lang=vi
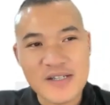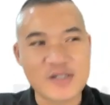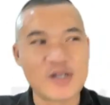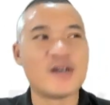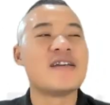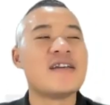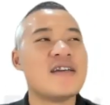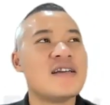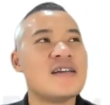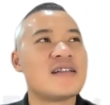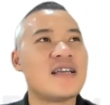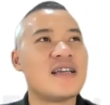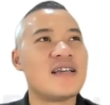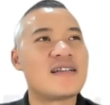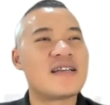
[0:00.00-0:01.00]
Rồi,
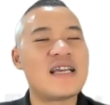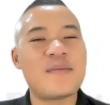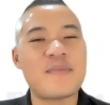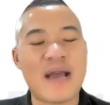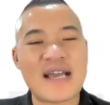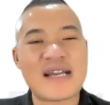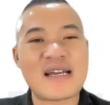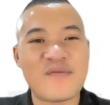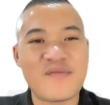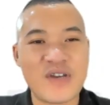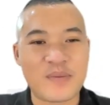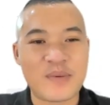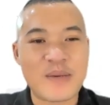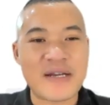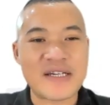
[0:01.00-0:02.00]
thì khi mà anh làm
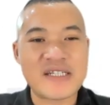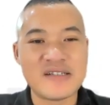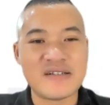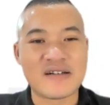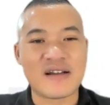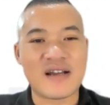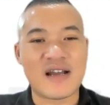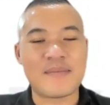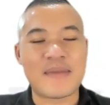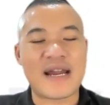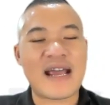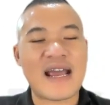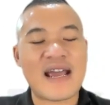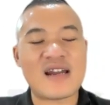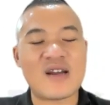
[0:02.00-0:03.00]
việc với bạn Trường, à, bạn
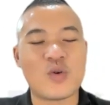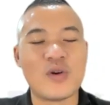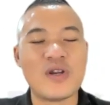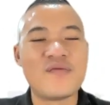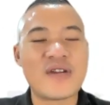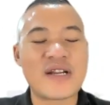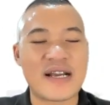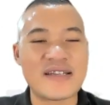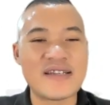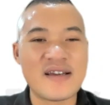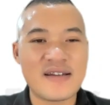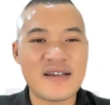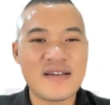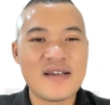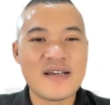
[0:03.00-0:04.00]
A là huấn luyện viên cá
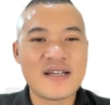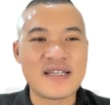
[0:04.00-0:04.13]
nhân ấy,